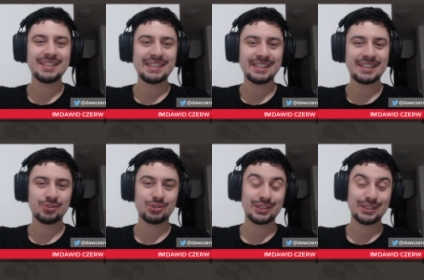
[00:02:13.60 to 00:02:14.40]
i
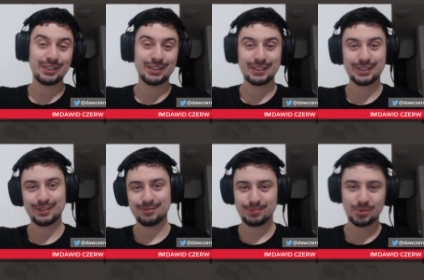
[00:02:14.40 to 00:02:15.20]
każda z nich
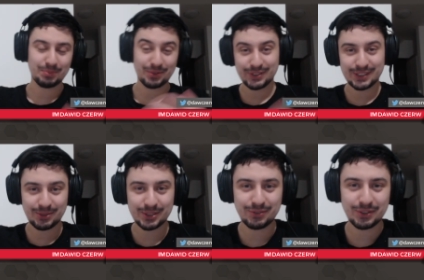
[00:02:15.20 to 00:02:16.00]

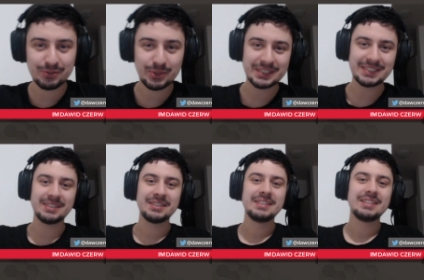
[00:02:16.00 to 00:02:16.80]
przeprowadzała swoje
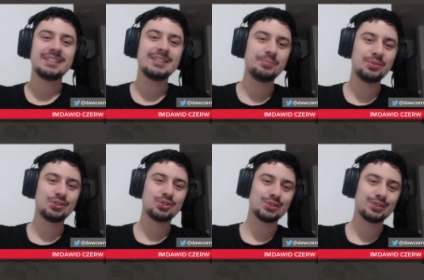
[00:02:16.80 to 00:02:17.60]
własne
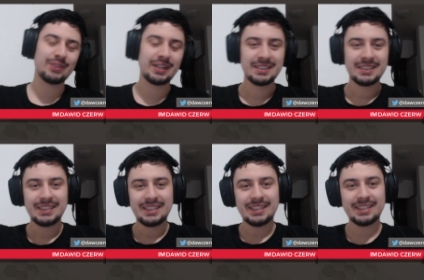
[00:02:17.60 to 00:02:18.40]
mistrzostwa.
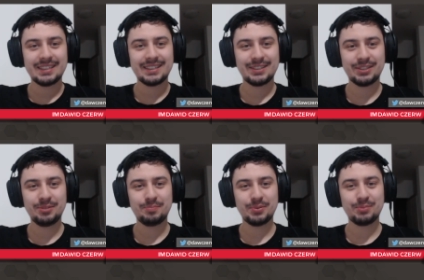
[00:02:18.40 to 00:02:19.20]

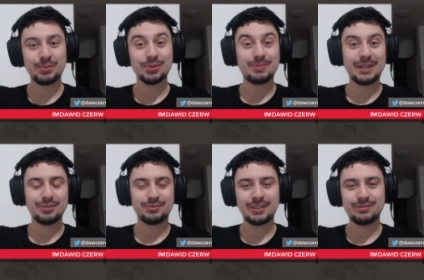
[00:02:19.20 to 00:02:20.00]
I
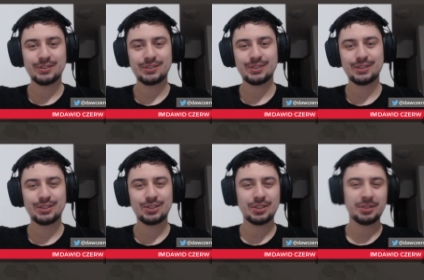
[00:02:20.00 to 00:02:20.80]
Ponowariow nawet
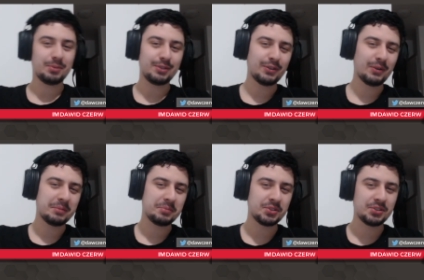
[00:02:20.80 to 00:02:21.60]
streamował
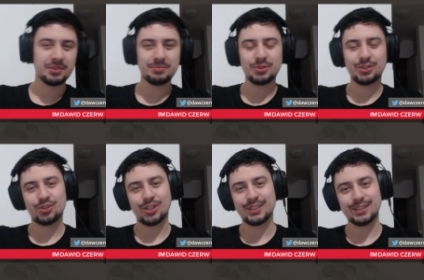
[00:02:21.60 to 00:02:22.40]
albo streamuje
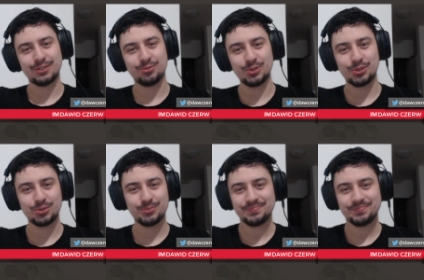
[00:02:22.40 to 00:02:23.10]
szachy na Twitchu.